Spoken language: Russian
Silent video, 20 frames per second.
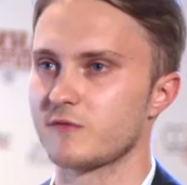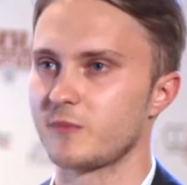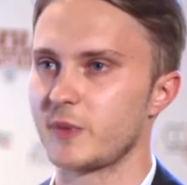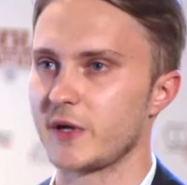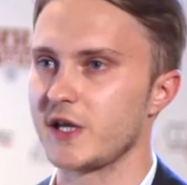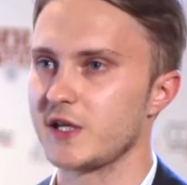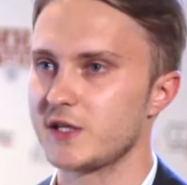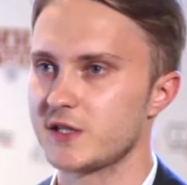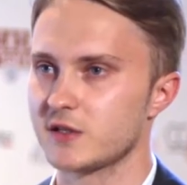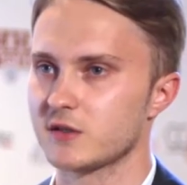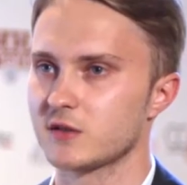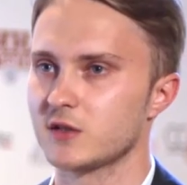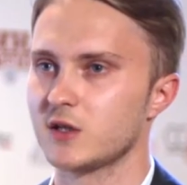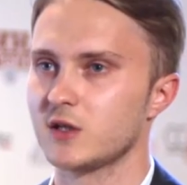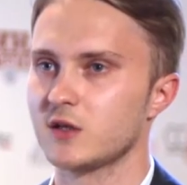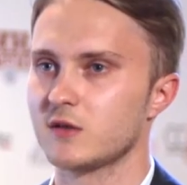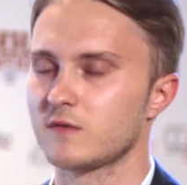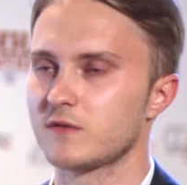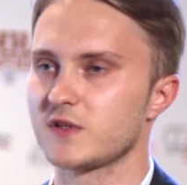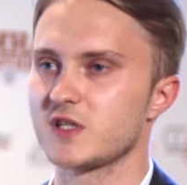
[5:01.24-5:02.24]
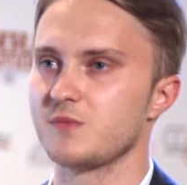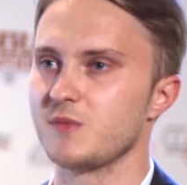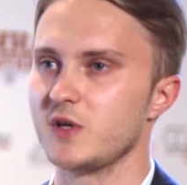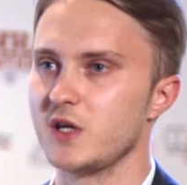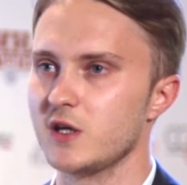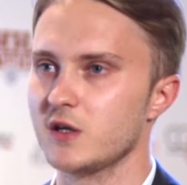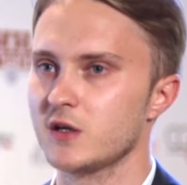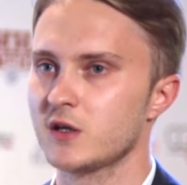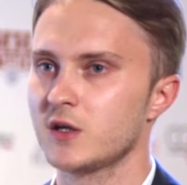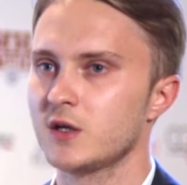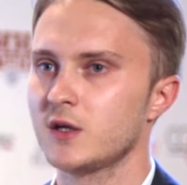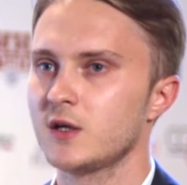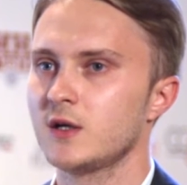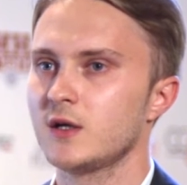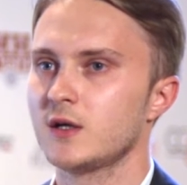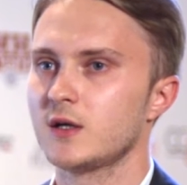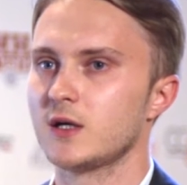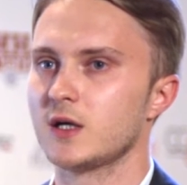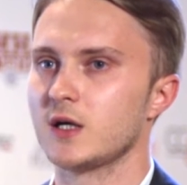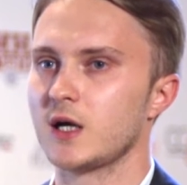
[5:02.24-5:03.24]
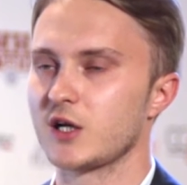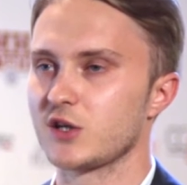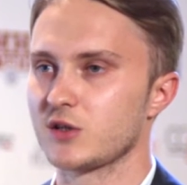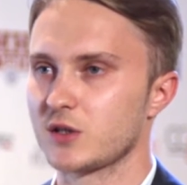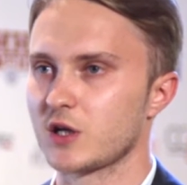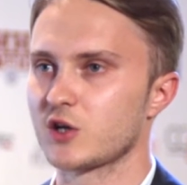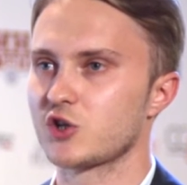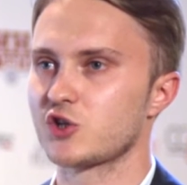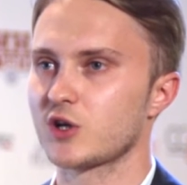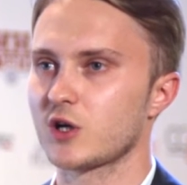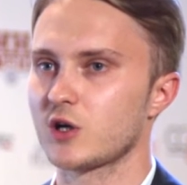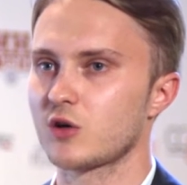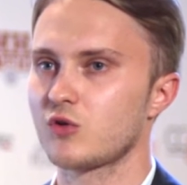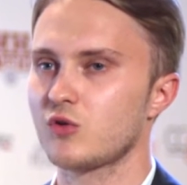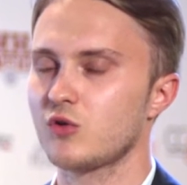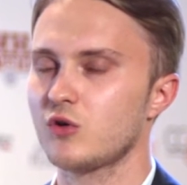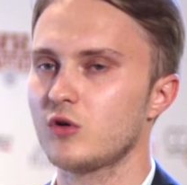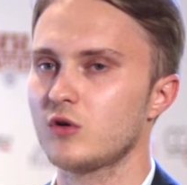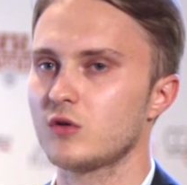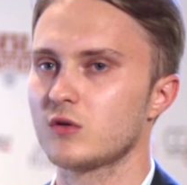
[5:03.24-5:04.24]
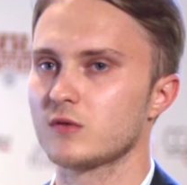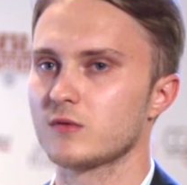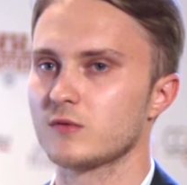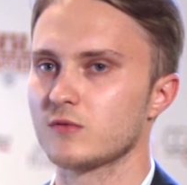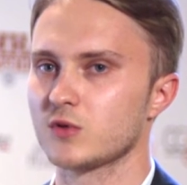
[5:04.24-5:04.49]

в прессе, в СМИ э, так широко,